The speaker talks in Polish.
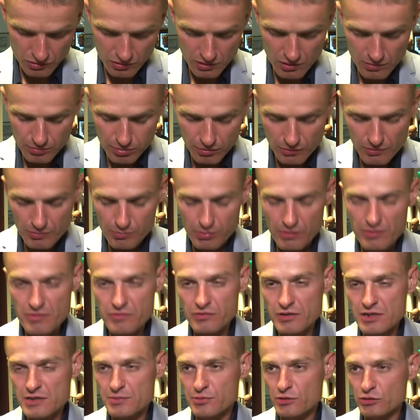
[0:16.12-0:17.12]
E, powiem w
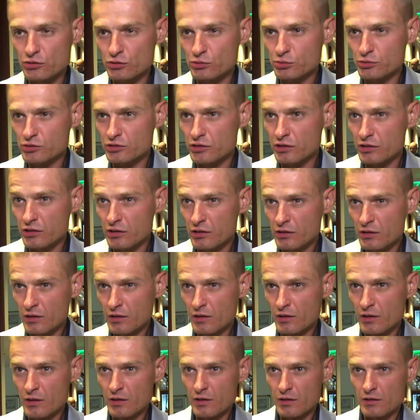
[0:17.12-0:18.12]
ten sposób, że
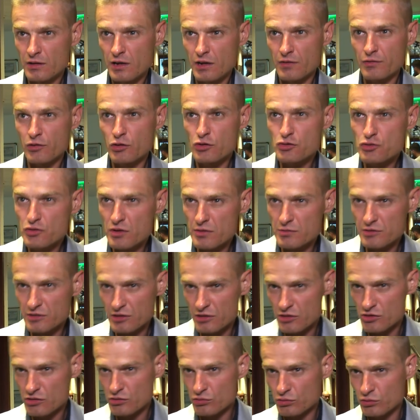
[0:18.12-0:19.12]
jak wychodziłem z
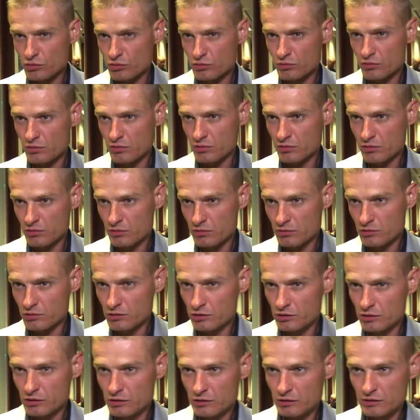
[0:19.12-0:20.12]
aresztu
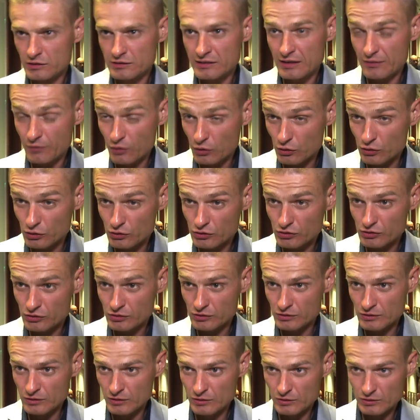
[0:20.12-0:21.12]
na wolność,
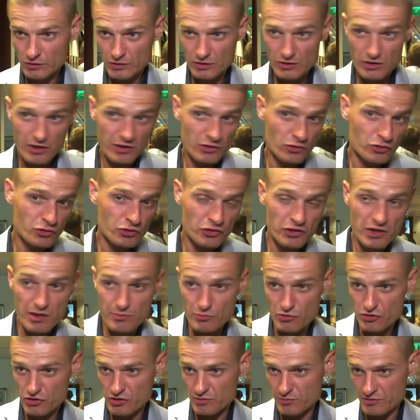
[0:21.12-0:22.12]
na to
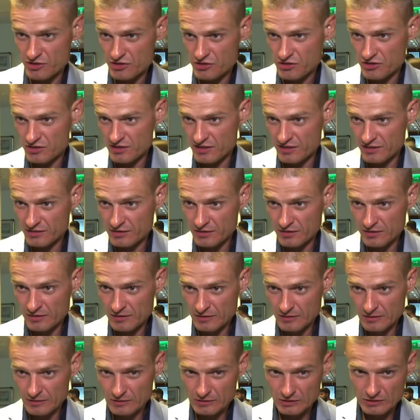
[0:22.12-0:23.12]
czekałem 18 lat
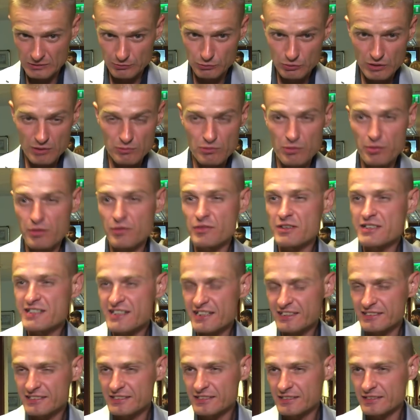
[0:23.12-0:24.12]
i byłem
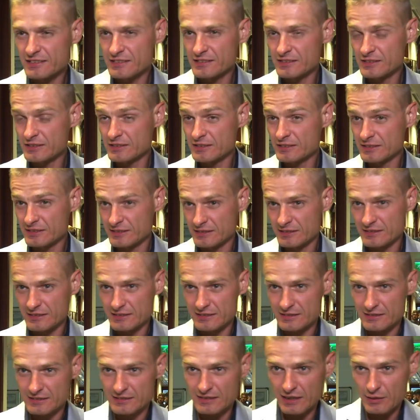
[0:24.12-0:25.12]
doprowadzany z
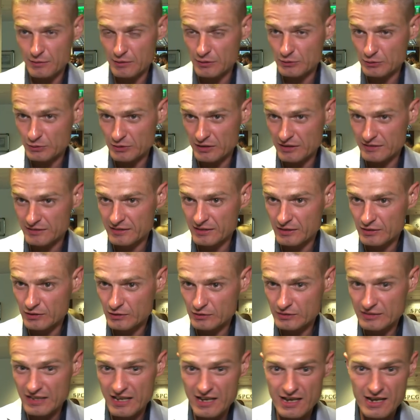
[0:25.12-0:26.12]
zakładu
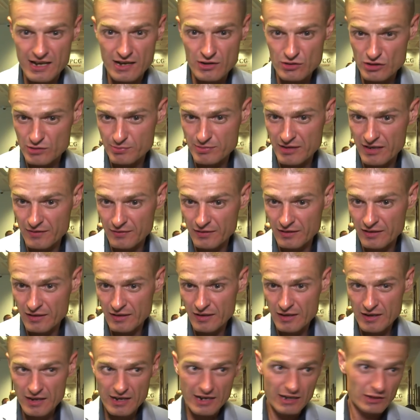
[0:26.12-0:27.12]
karnego na rozprawę,
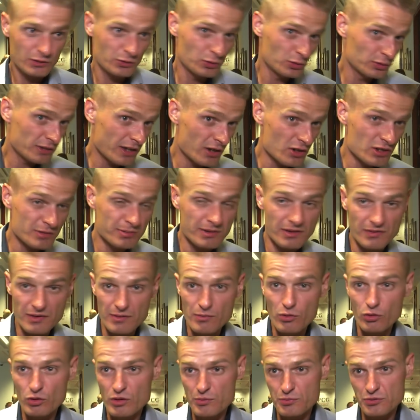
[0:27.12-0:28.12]
a tu na rozprawę
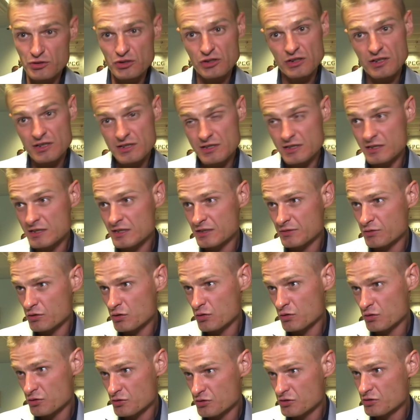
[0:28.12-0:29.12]
mogłem przyjechać ze
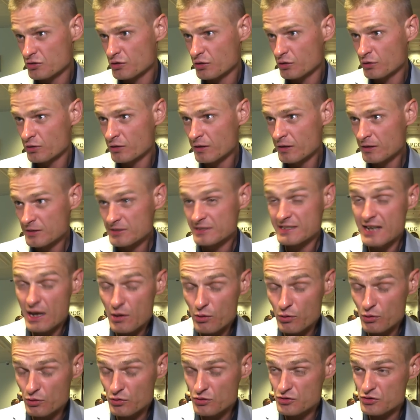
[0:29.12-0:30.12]
swoją rodziną,
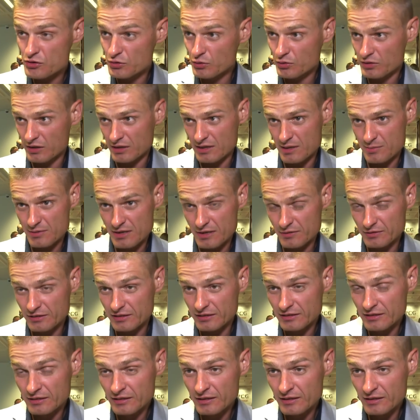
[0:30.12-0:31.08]
całą rodziną tak naprawdę